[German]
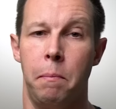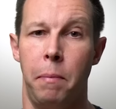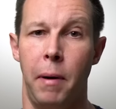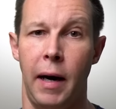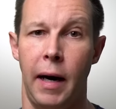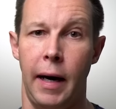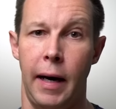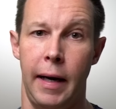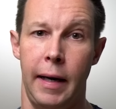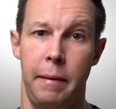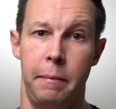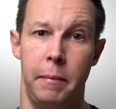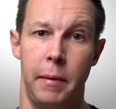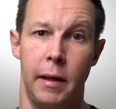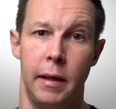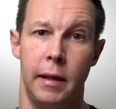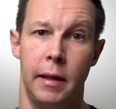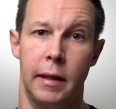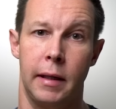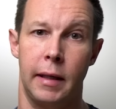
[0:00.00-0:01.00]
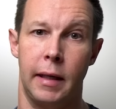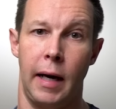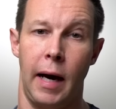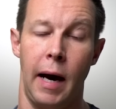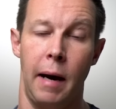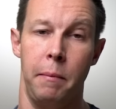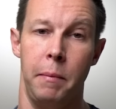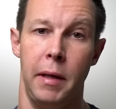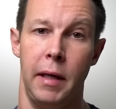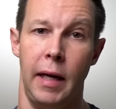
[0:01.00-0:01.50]
Beim
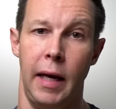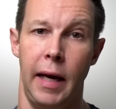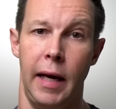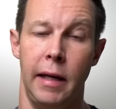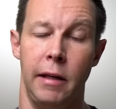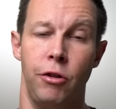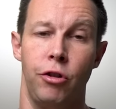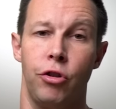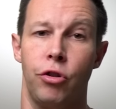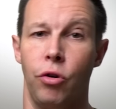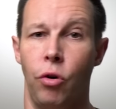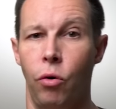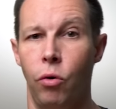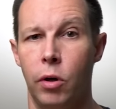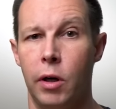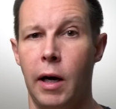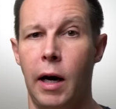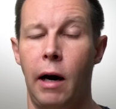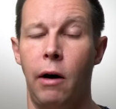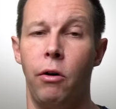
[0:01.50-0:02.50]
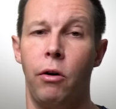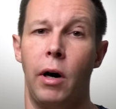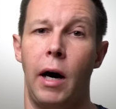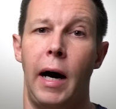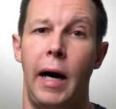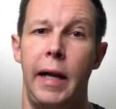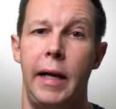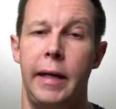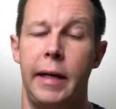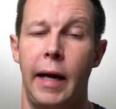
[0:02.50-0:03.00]
Garmin Edge oder auch
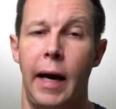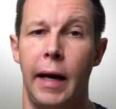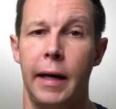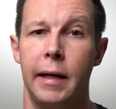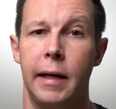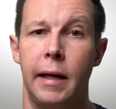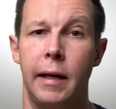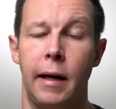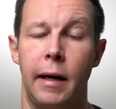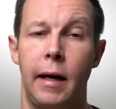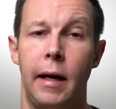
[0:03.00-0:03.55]
allen anderen